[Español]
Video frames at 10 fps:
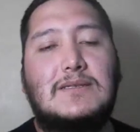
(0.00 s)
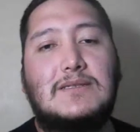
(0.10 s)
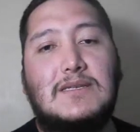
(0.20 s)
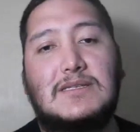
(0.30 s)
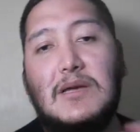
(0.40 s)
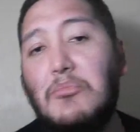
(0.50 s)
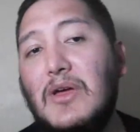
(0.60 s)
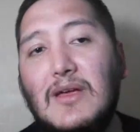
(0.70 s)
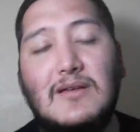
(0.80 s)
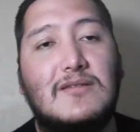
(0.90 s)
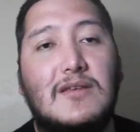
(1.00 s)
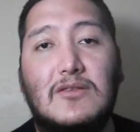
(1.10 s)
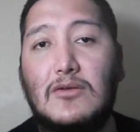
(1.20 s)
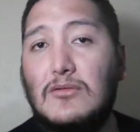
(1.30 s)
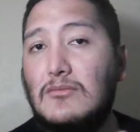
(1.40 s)
si es que pueden, y si
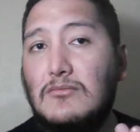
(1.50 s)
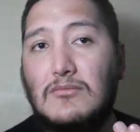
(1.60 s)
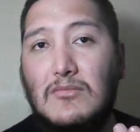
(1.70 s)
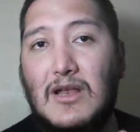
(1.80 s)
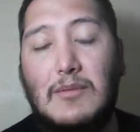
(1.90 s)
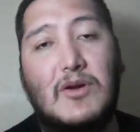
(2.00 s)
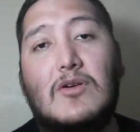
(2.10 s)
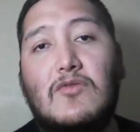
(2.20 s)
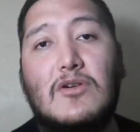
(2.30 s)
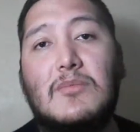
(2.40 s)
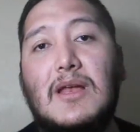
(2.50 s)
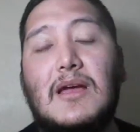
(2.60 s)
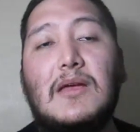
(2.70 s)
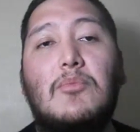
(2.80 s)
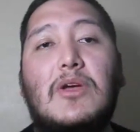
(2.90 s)
no, la mejor forma en la
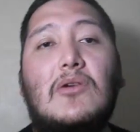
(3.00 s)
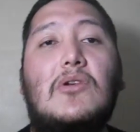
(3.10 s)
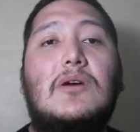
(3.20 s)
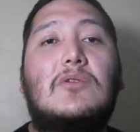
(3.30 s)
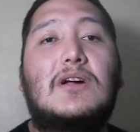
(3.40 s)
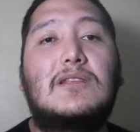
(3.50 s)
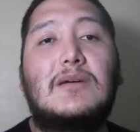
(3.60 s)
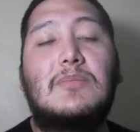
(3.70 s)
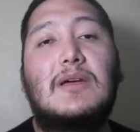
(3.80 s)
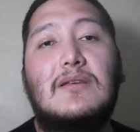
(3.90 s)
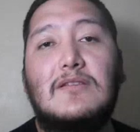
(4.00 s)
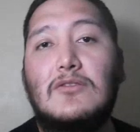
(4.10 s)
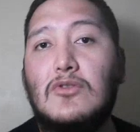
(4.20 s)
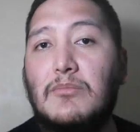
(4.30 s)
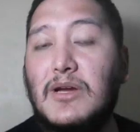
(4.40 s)
que pueden colaborar también es
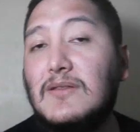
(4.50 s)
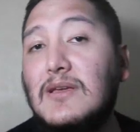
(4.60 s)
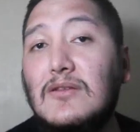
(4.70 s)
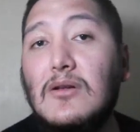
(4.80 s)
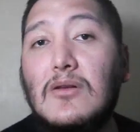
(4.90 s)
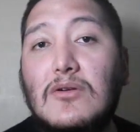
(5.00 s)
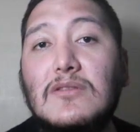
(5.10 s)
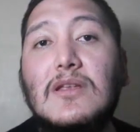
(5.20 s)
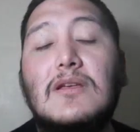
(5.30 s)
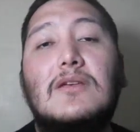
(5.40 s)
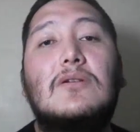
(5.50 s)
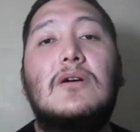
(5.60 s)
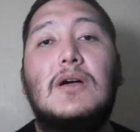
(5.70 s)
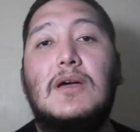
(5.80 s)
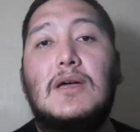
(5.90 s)
compartiendo el contenido,
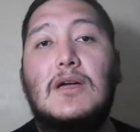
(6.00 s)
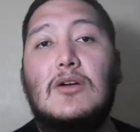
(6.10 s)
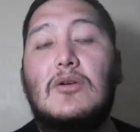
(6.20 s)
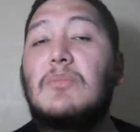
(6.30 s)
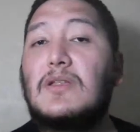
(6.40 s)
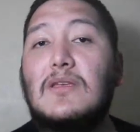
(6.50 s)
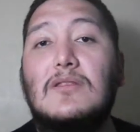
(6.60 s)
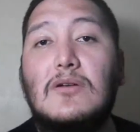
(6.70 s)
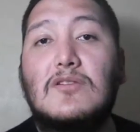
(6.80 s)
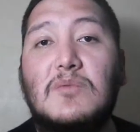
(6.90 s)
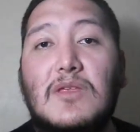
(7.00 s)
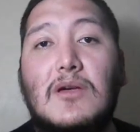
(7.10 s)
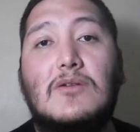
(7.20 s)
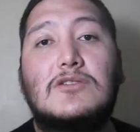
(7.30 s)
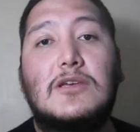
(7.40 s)
compartiendo los
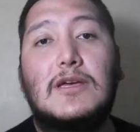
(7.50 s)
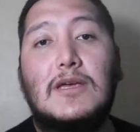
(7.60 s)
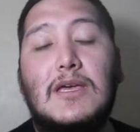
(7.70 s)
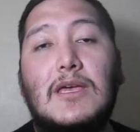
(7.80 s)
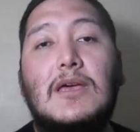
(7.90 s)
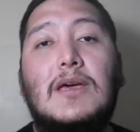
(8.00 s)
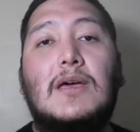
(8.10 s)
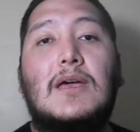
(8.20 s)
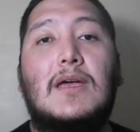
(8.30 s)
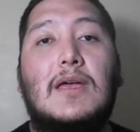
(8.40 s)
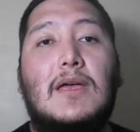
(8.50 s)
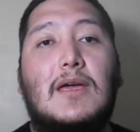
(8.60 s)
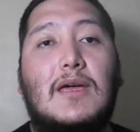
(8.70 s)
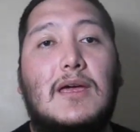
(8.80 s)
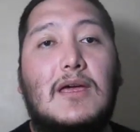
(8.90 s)
videos y
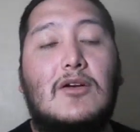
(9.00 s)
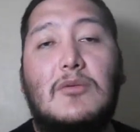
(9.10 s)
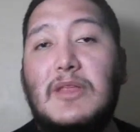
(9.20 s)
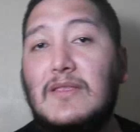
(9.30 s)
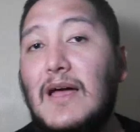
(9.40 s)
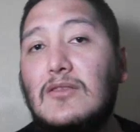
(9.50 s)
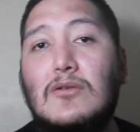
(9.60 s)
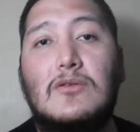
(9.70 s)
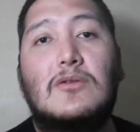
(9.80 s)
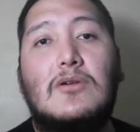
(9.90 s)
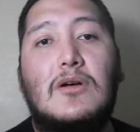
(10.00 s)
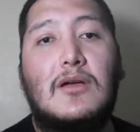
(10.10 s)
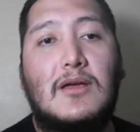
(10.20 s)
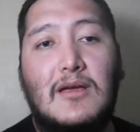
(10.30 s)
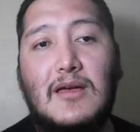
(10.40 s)
eh, comentando, ¿no?
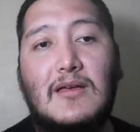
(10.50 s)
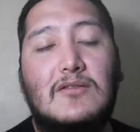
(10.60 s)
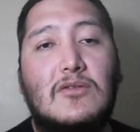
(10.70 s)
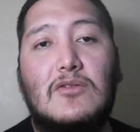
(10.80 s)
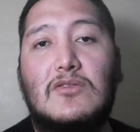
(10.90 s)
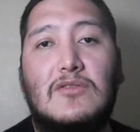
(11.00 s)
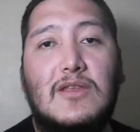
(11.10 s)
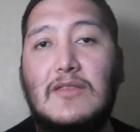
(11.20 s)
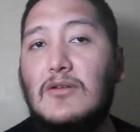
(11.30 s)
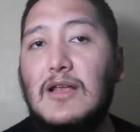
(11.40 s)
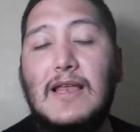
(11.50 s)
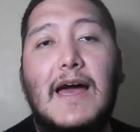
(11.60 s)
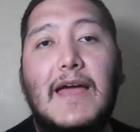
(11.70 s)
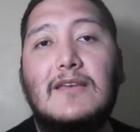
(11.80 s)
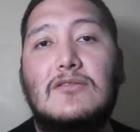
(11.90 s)
Estos, dándole
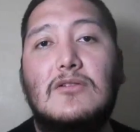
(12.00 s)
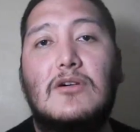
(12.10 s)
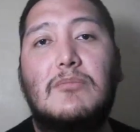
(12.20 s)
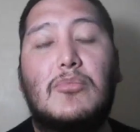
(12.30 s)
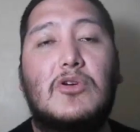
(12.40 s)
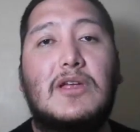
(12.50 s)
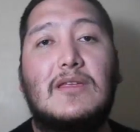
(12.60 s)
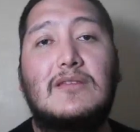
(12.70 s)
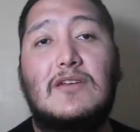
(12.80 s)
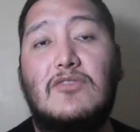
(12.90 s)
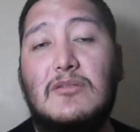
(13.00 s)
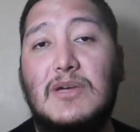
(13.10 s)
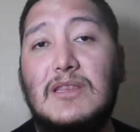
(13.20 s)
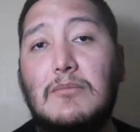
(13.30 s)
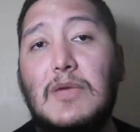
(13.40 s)
likes, todo, porque de esta
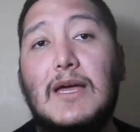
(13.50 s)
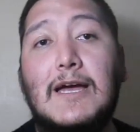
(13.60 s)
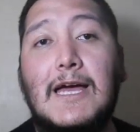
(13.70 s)
forma también